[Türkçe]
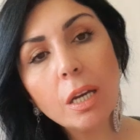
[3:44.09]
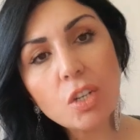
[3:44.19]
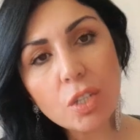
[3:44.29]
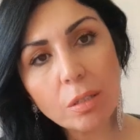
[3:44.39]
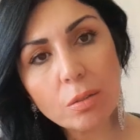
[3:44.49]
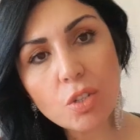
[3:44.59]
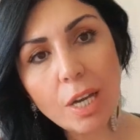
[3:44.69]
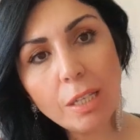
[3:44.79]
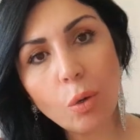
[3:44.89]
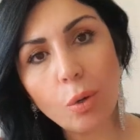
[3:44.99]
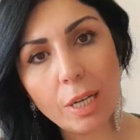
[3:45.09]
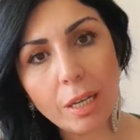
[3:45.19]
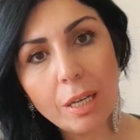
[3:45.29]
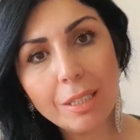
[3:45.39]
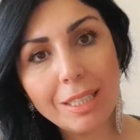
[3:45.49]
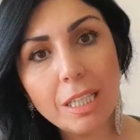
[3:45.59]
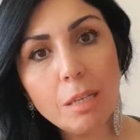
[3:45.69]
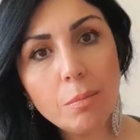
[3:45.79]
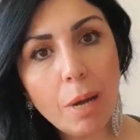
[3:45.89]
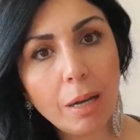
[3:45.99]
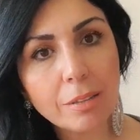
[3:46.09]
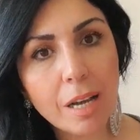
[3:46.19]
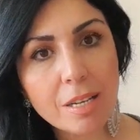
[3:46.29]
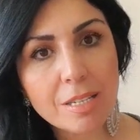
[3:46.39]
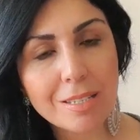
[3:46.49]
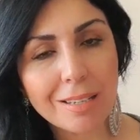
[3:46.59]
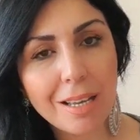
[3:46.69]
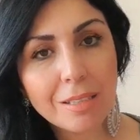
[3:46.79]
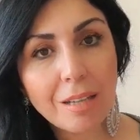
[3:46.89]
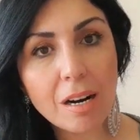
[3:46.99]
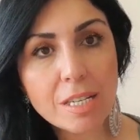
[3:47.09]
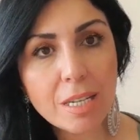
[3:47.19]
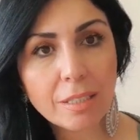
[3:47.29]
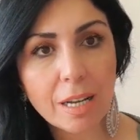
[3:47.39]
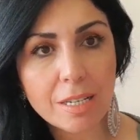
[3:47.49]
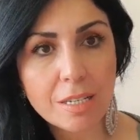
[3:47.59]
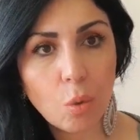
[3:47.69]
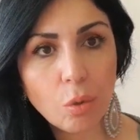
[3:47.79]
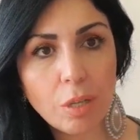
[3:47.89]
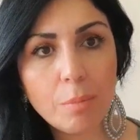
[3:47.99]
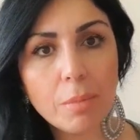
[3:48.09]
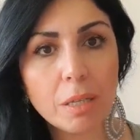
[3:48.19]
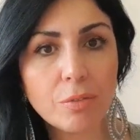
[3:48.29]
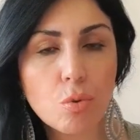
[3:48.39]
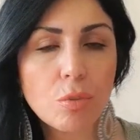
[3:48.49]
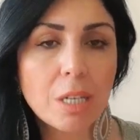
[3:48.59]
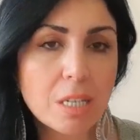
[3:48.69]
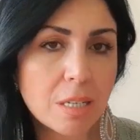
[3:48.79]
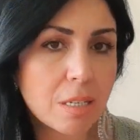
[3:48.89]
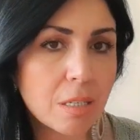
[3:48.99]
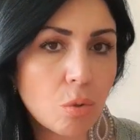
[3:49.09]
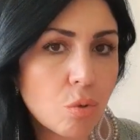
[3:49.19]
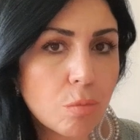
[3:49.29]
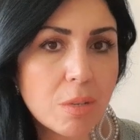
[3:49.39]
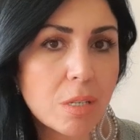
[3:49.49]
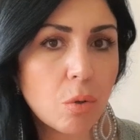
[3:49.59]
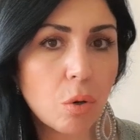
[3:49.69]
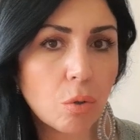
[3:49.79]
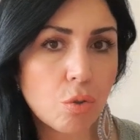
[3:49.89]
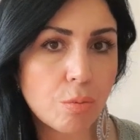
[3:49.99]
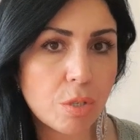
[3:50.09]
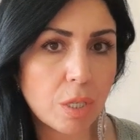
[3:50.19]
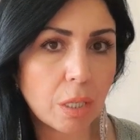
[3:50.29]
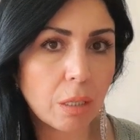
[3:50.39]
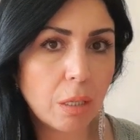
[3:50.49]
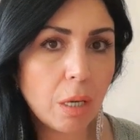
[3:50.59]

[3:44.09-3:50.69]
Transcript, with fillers: işte şey de öyle giyinme hatası, tarz hatası oradan sütyen askısının gözükmesi korkunç bir şey.